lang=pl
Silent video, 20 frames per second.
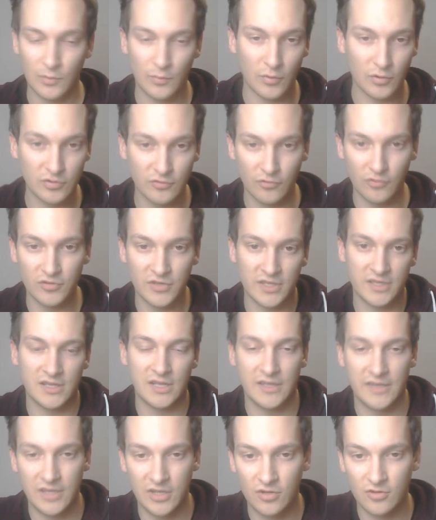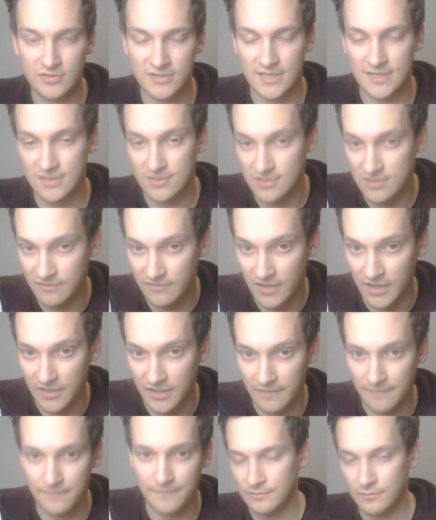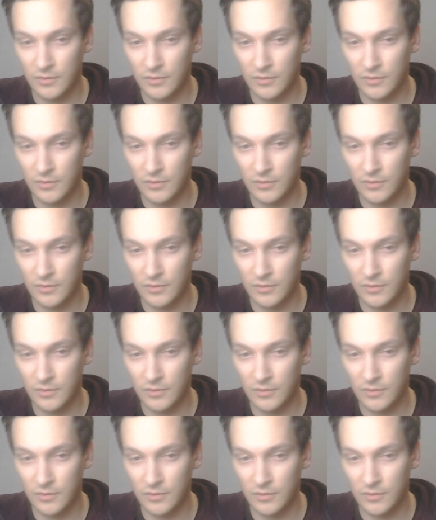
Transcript: podwójne dla niego zastosowanie.